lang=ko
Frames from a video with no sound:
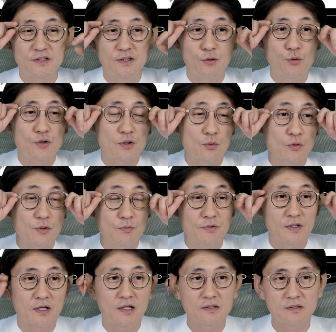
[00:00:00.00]
진료실
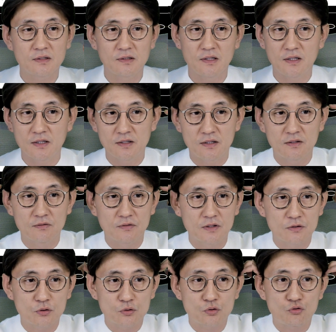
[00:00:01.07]
오시면 제가 항상 얘기해 드리는
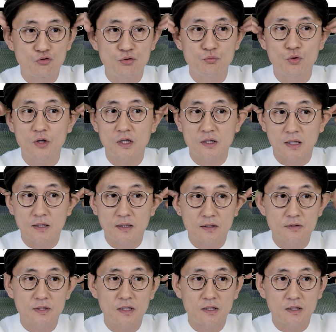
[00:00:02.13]
건데 저쪽 귀 모양이
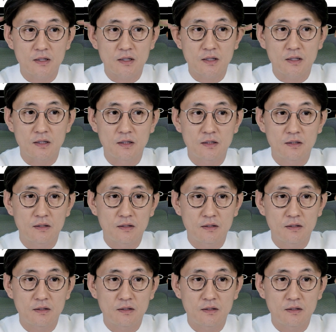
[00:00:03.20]
달라요. 생긴 게.